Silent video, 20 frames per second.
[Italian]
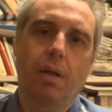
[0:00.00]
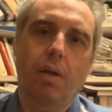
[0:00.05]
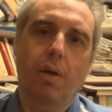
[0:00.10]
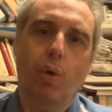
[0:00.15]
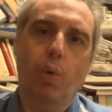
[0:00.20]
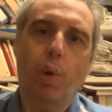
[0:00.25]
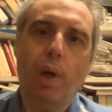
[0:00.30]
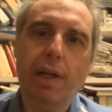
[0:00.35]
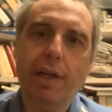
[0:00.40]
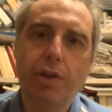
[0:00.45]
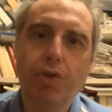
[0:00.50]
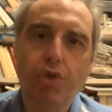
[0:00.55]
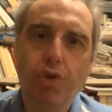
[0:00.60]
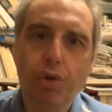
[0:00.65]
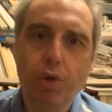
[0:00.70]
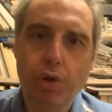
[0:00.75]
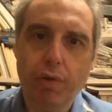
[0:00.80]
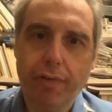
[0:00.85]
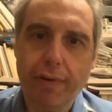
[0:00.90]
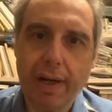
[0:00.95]
Qualche
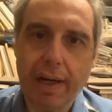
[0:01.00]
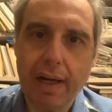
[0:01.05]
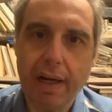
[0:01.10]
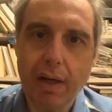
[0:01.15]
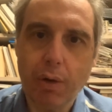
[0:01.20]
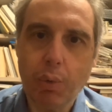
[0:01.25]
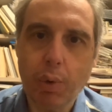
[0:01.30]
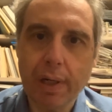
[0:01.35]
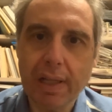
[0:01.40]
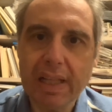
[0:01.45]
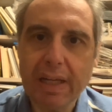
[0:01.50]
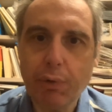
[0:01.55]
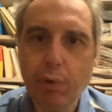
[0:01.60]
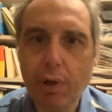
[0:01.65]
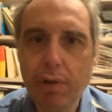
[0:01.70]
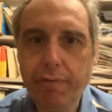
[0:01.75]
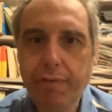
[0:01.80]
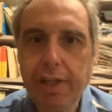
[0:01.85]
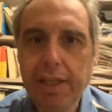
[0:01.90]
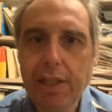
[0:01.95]
giorno fa guardavo
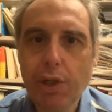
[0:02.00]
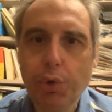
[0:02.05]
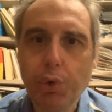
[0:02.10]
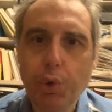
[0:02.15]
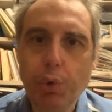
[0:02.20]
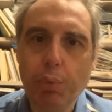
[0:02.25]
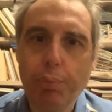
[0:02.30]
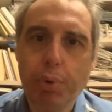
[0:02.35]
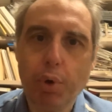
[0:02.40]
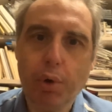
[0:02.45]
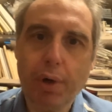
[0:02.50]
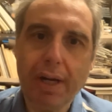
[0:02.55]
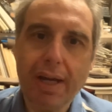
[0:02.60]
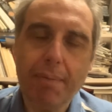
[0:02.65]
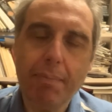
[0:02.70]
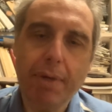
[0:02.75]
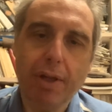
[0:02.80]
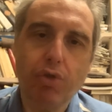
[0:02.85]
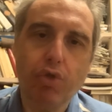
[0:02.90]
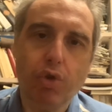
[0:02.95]
il video di un
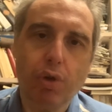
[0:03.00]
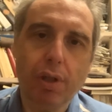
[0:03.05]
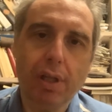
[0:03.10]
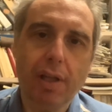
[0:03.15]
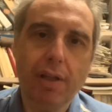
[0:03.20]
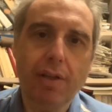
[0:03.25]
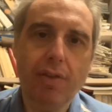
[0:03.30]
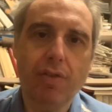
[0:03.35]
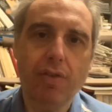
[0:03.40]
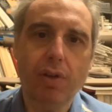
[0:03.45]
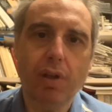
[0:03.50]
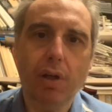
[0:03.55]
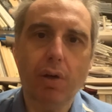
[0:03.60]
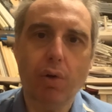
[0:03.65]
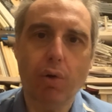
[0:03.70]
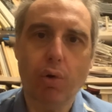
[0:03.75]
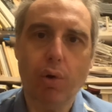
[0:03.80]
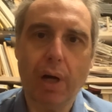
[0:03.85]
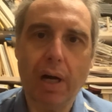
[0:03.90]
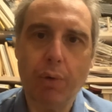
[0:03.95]
programma
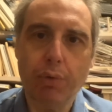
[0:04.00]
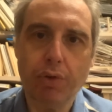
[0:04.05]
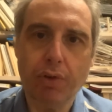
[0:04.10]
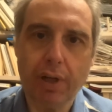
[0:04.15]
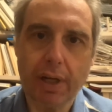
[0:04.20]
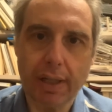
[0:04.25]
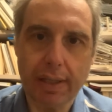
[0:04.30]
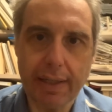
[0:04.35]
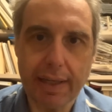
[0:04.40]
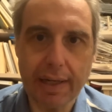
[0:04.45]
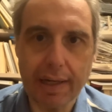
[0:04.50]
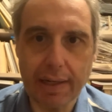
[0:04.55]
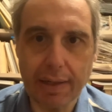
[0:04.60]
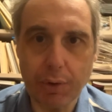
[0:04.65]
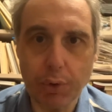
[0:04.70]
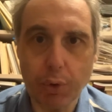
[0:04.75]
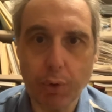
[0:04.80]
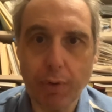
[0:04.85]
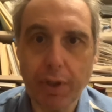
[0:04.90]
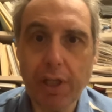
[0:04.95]
giornalistico
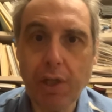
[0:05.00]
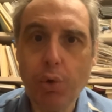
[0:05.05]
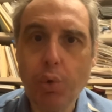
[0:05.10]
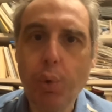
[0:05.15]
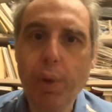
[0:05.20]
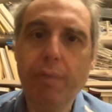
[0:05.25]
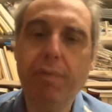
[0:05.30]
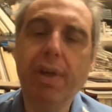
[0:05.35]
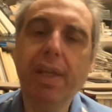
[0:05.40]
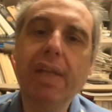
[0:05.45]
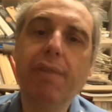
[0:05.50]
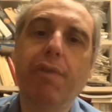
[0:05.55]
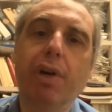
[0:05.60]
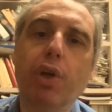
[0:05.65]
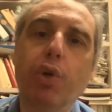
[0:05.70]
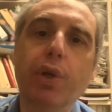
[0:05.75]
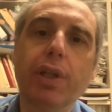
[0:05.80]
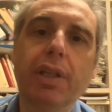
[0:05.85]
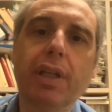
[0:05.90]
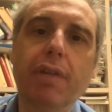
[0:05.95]
australiano in cui
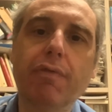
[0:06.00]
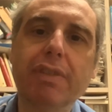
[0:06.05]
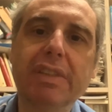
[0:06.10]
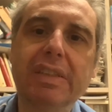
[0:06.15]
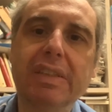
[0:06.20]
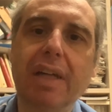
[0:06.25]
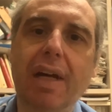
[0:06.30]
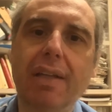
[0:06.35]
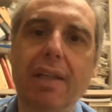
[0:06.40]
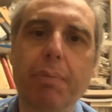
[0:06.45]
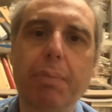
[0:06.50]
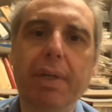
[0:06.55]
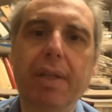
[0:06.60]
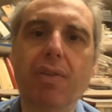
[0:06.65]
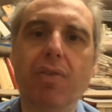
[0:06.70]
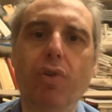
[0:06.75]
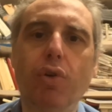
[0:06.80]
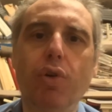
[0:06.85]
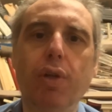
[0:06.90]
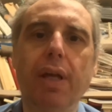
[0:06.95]
venivano intervistate
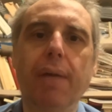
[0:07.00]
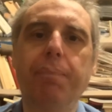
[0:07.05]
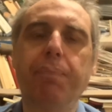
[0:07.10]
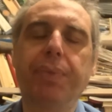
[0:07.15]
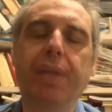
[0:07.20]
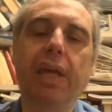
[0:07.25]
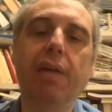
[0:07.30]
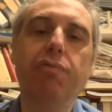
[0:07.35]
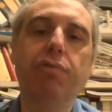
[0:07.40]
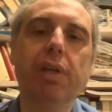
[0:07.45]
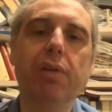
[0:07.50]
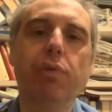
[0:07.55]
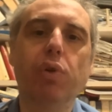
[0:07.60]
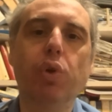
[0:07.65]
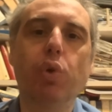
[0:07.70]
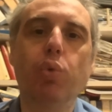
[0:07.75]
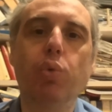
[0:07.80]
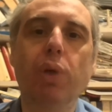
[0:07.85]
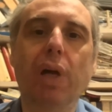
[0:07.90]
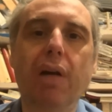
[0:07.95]
persone che vivono
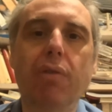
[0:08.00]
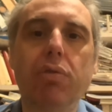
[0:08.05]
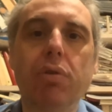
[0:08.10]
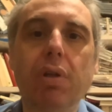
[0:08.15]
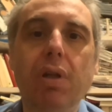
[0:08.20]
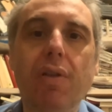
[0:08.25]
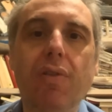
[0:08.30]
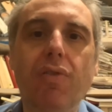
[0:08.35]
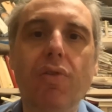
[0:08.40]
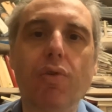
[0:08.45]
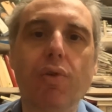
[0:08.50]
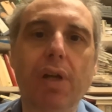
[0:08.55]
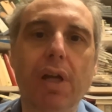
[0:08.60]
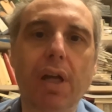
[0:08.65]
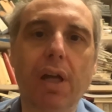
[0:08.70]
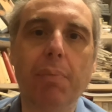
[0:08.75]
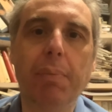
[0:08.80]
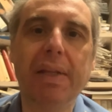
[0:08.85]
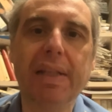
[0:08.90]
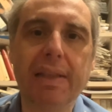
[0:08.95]
una
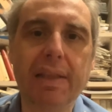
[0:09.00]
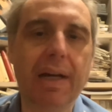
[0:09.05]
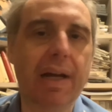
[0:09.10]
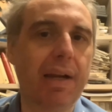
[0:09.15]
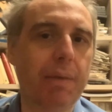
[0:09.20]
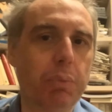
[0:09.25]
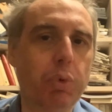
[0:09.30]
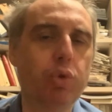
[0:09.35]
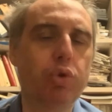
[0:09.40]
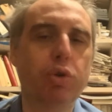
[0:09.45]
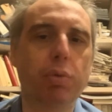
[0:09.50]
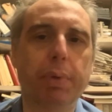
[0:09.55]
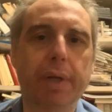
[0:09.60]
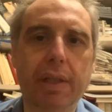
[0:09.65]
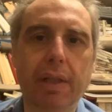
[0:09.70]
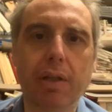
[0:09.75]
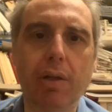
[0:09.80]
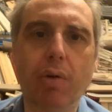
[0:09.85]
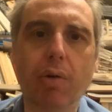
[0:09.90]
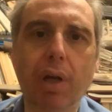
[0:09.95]
condizione mentale molto
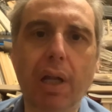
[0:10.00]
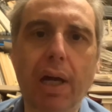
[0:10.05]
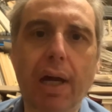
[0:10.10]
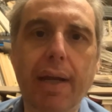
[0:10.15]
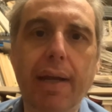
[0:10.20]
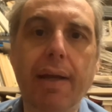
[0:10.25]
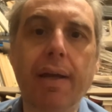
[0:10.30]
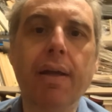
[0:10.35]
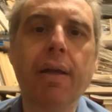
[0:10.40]
particolare,